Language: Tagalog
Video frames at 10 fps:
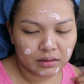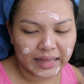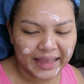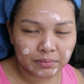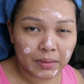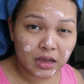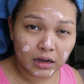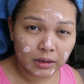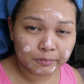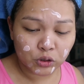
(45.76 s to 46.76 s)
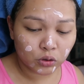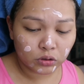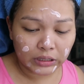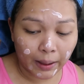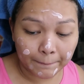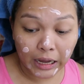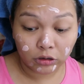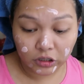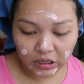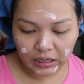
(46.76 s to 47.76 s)
light makeup. So,
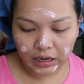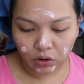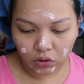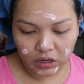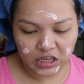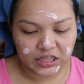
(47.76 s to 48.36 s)
naka-powder lang ako.